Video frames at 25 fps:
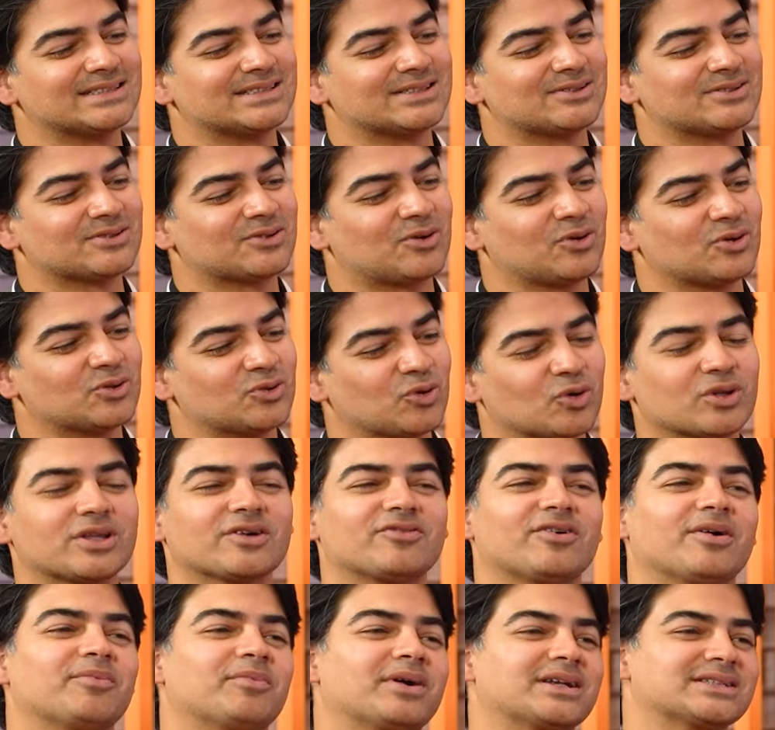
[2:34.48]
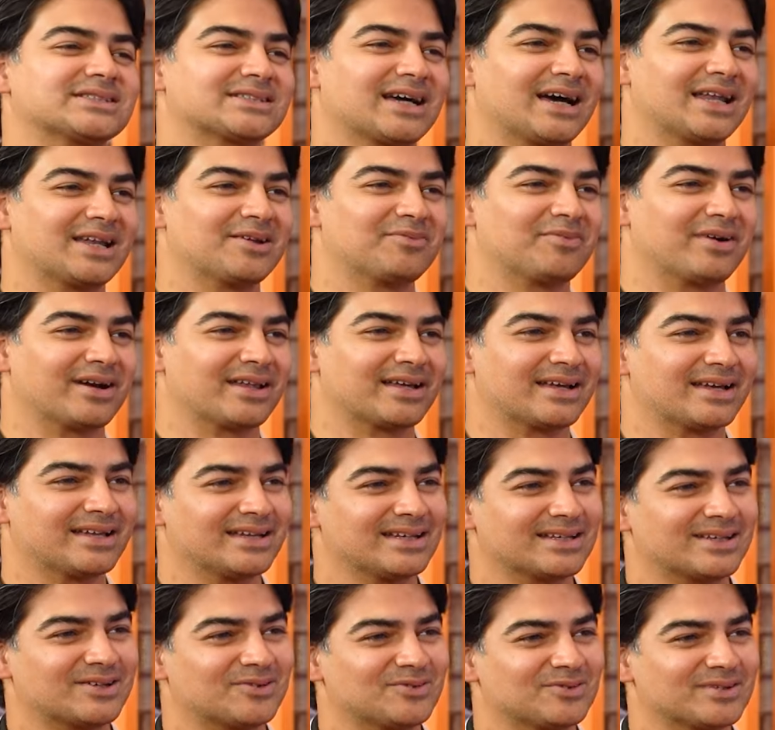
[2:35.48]
हैं जिनको दो दफा मिर्च खानी पड़
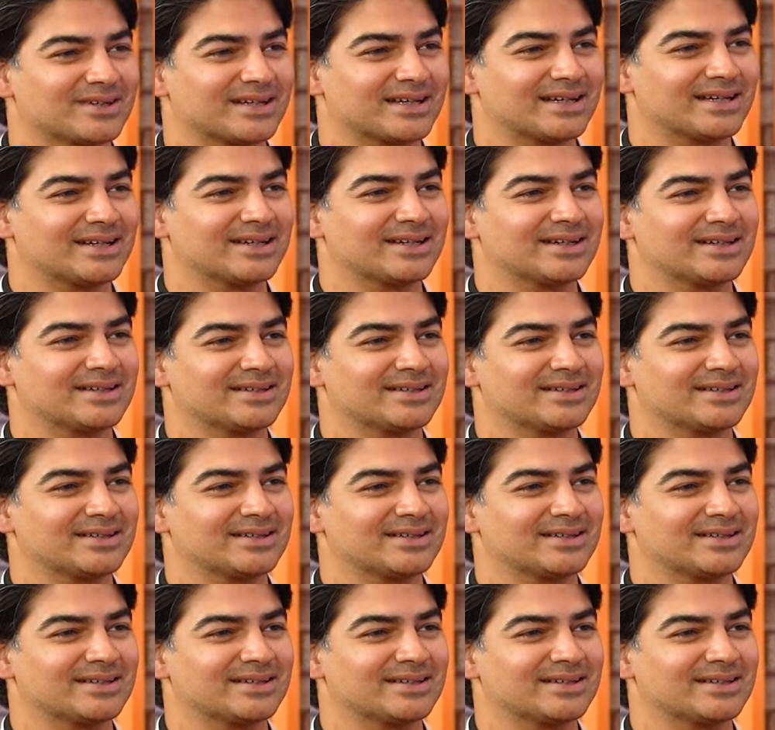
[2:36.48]
गई क्योंकि